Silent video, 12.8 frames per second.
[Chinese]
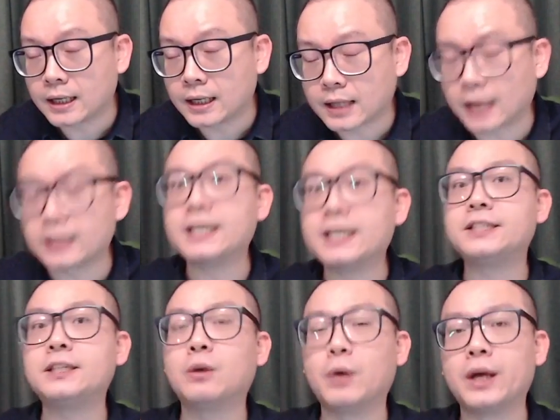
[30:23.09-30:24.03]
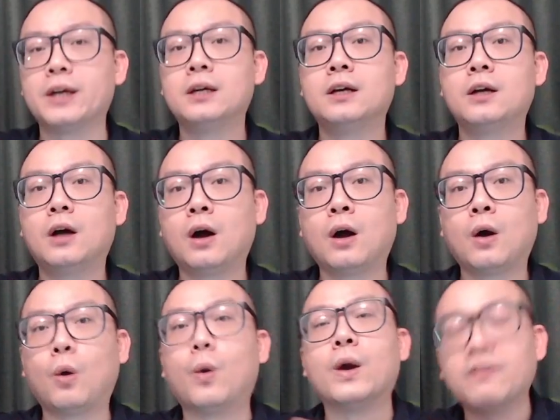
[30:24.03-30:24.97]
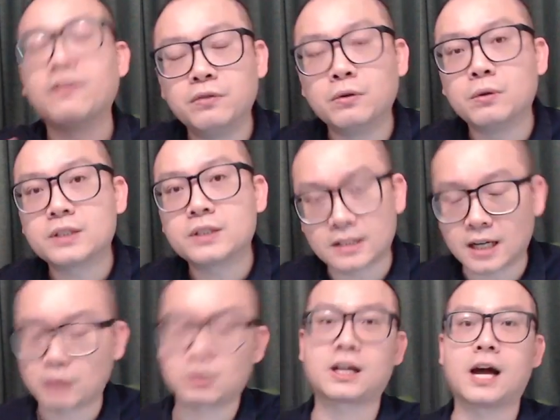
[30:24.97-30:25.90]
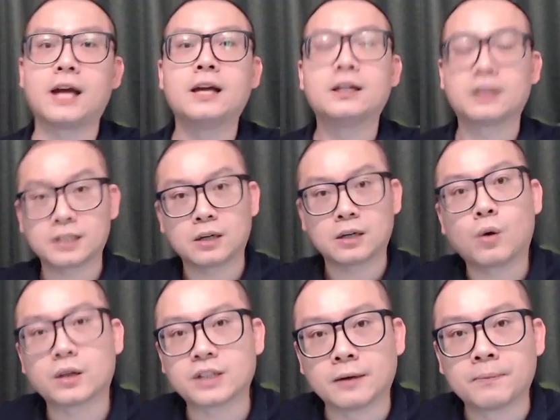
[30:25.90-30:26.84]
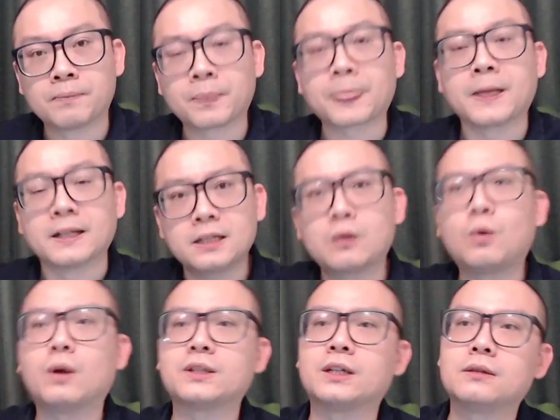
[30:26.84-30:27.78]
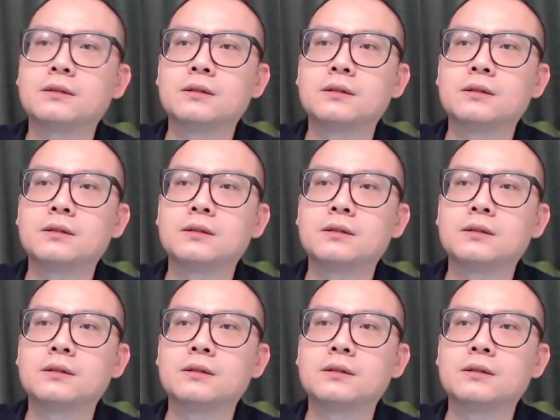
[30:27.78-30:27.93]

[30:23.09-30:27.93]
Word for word: 它的业绩会回复正常状态的这个过程，这个过程